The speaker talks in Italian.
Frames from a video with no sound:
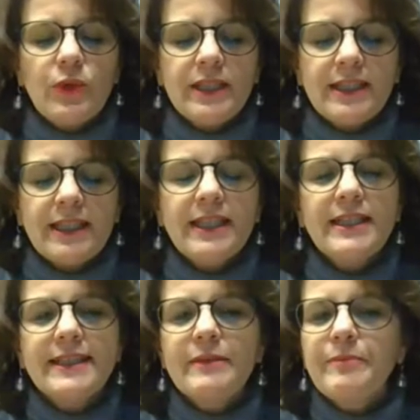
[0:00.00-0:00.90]

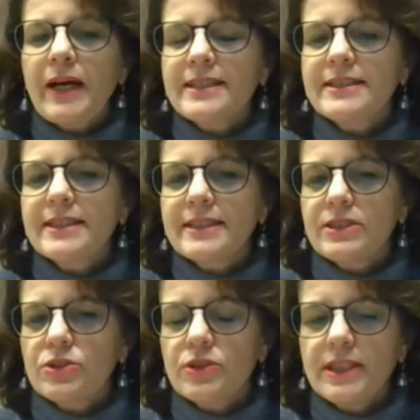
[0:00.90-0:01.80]
Quindi il Green Pass che
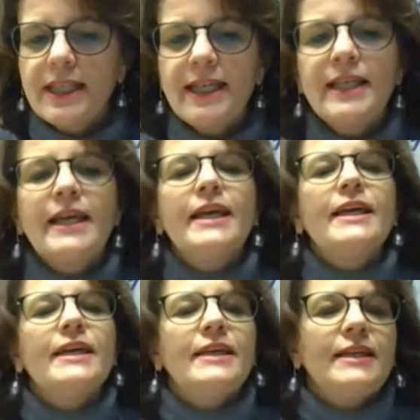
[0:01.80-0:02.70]
si
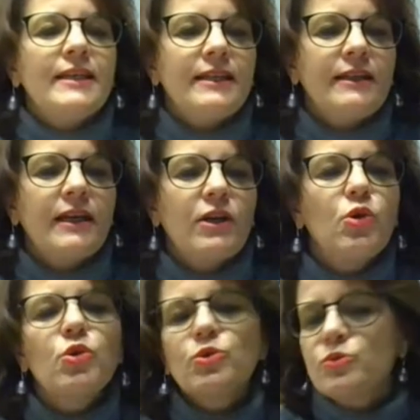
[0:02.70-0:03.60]
ottiene eh,
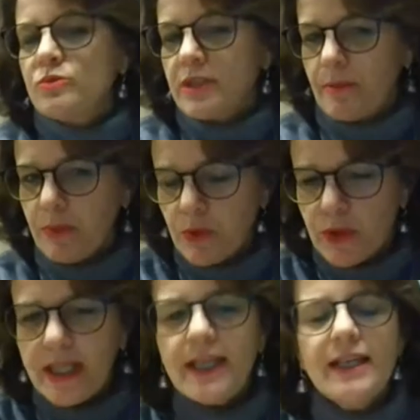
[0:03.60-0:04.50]
con un
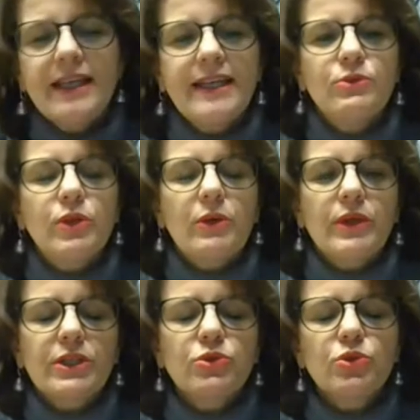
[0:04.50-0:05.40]
tampone e dura
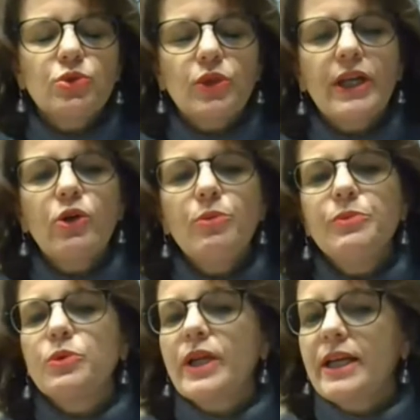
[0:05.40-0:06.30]
48 ore
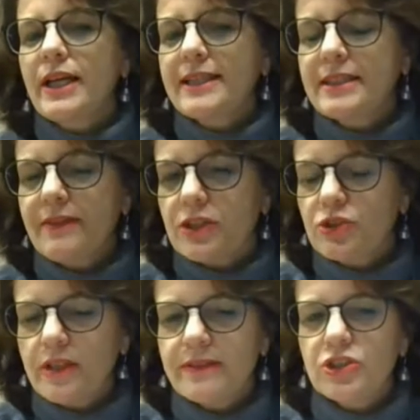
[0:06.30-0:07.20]
oppure
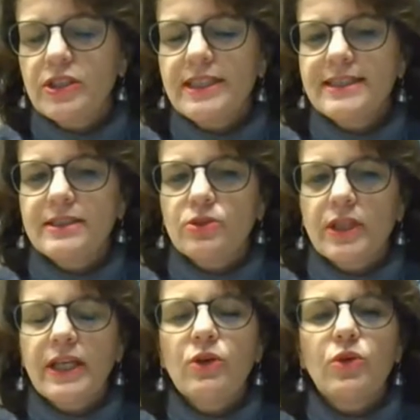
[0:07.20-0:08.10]
attraverso la
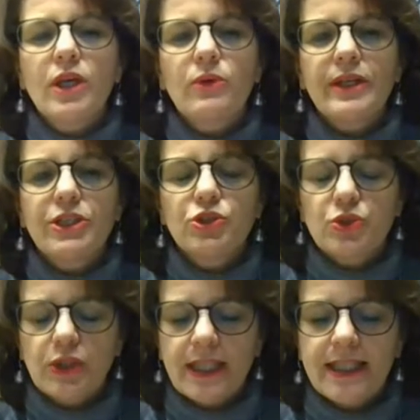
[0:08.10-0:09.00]
vaccinazione o la
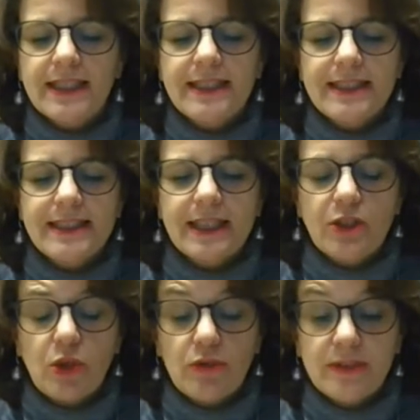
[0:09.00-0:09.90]
guarigione eh, dal
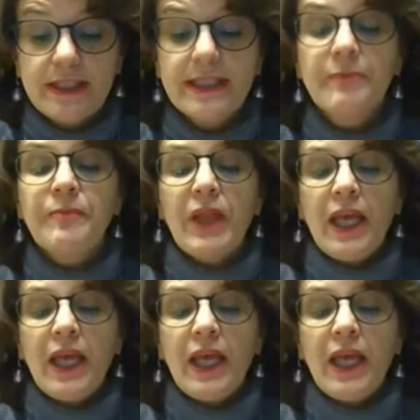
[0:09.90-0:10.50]
Covid.